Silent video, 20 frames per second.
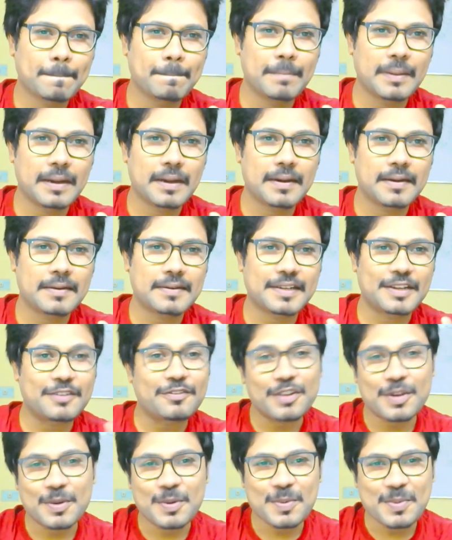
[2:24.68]
బట్
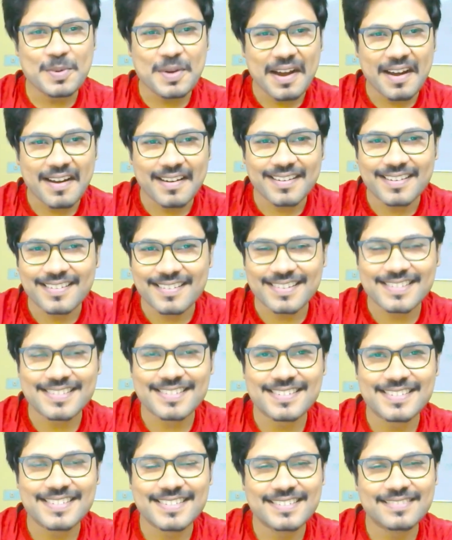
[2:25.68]
if యూ ఆర్
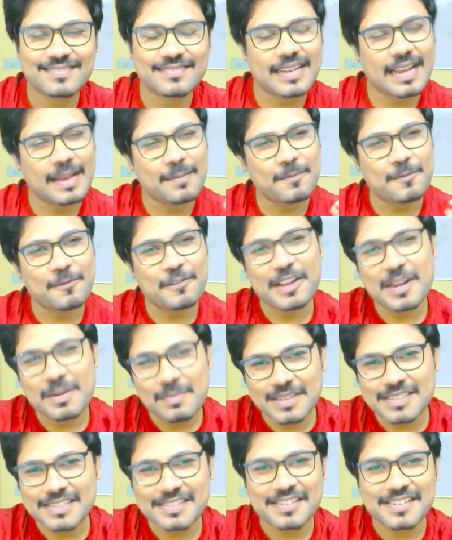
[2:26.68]
ఇంట్రెస్టెడ్ i'm వెరీ
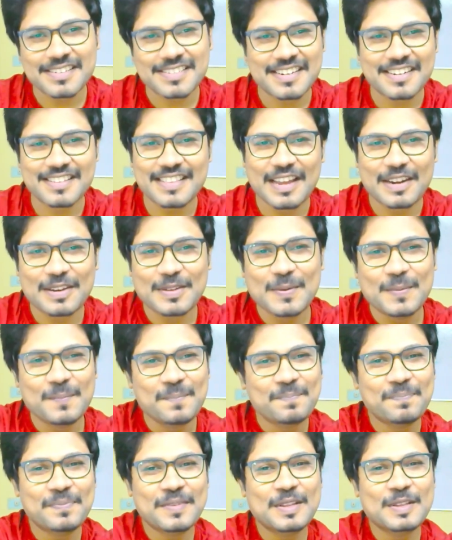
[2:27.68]
మచ్ interested than యూ
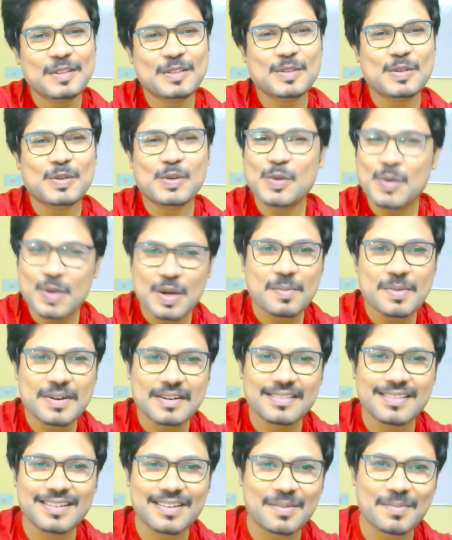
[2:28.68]
సో డూ
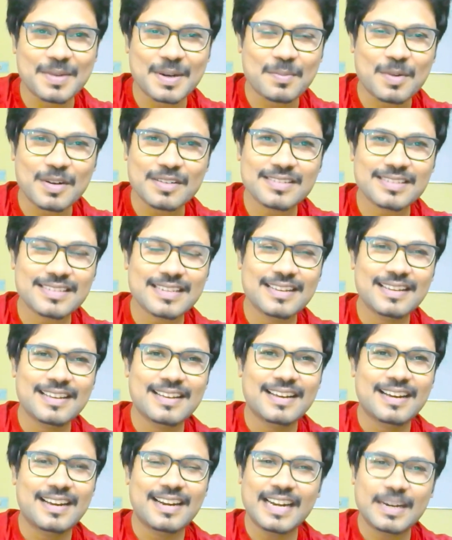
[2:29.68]
కమెంట్ ఇన్ ద కమెంట్ బాక్స్
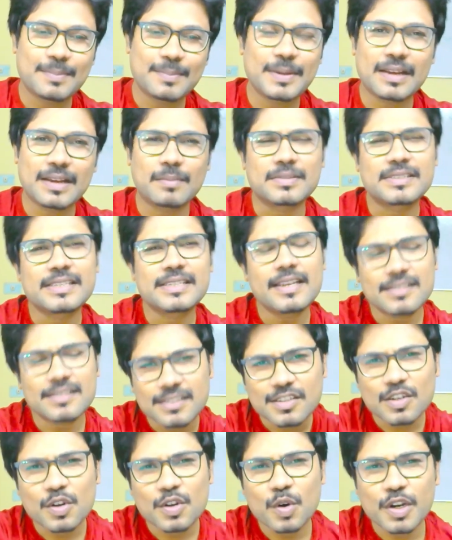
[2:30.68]
లెట్ మీ కమ్
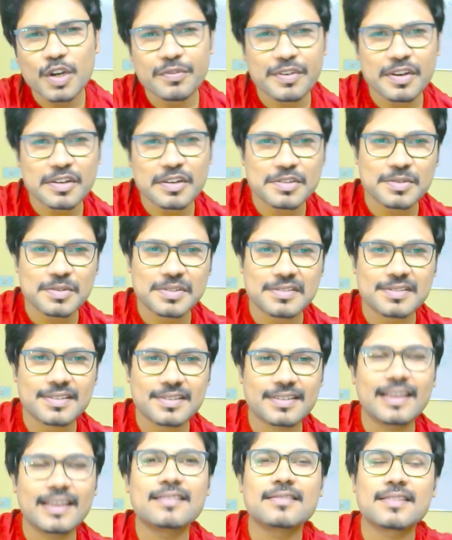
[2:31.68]
సిహెచ్ఎస్ఎల్ నోటిఫికేషన్
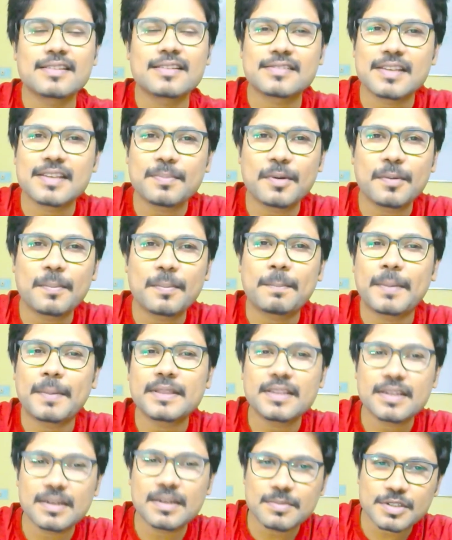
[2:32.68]
వచ్చింది ఎంతసేపు
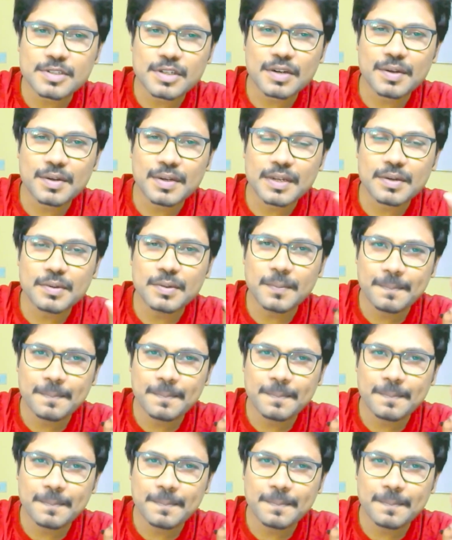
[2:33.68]
పది నిమిషాల్లో నేను